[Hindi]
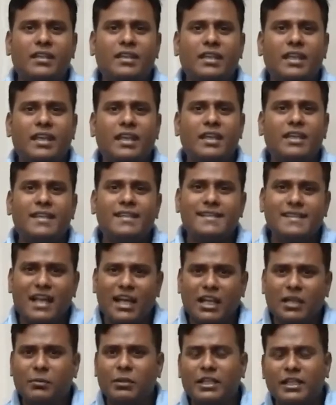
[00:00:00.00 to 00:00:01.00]
कि ये
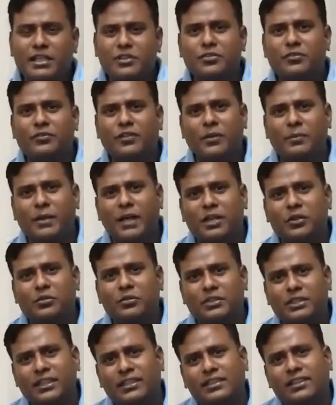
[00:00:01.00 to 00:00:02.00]
साल भर के जो व्यापार
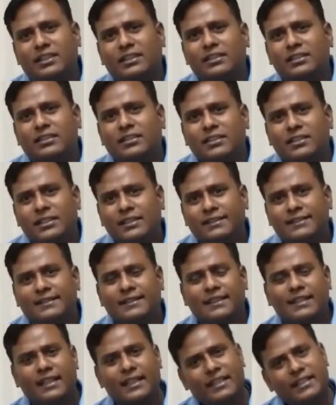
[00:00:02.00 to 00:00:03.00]
होते हैं ना
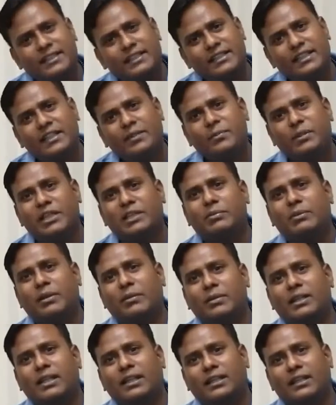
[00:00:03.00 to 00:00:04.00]
जैसे गणेश जी की प्रतिमा
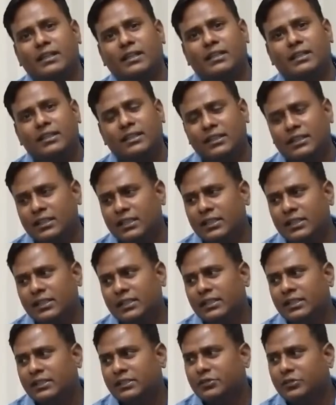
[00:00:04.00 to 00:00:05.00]
बनाना
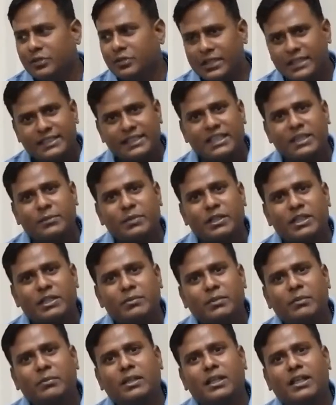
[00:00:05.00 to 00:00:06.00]
दुर्गा जी की
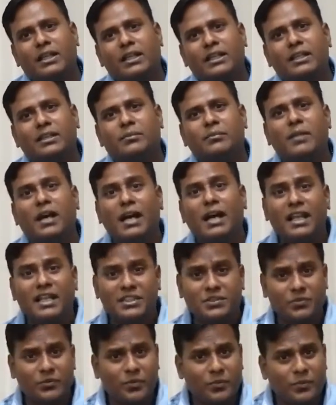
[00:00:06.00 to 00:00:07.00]
प्रतिमा बनाना
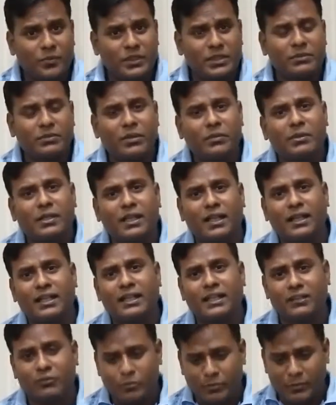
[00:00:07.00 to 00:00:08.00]
महालक्ष्मी में प्रतिमा बनाना
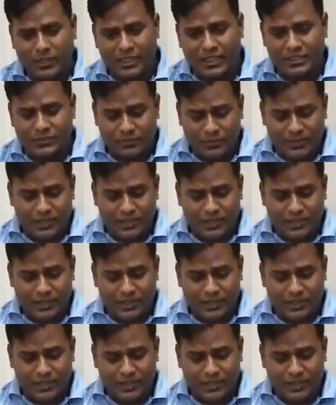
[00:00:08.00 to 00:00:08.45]
या वो महालक्ष्मी